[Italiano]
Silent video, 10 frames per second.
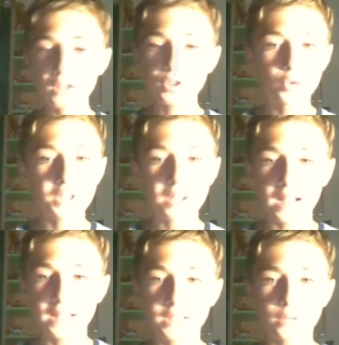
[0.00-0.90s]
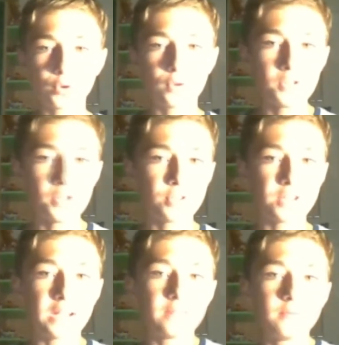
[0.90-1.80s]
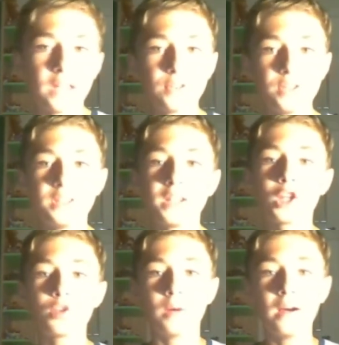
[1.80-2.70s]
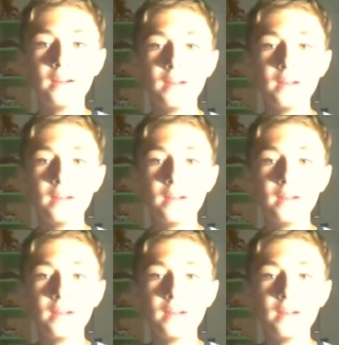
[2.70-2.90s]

Scusate ragazzi se questo video non sarà tanto editato, ma